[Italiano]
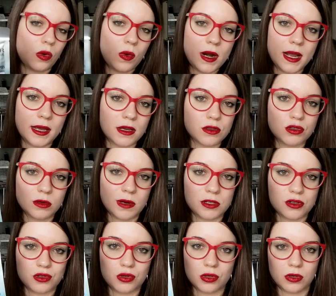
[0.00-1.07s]
quelle che insomma
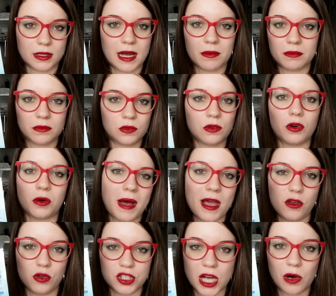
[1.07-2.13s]
ci sono da
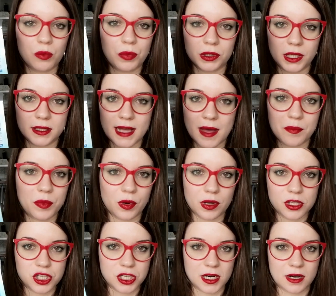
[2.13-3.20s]
ormai ho già un po' di tempo che
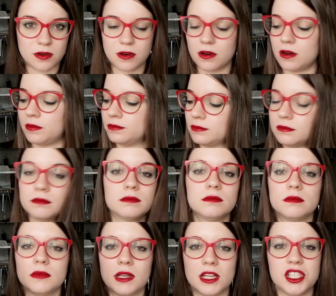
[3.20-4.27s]
girano,
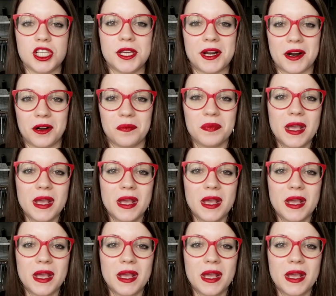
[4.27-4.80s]
che girano,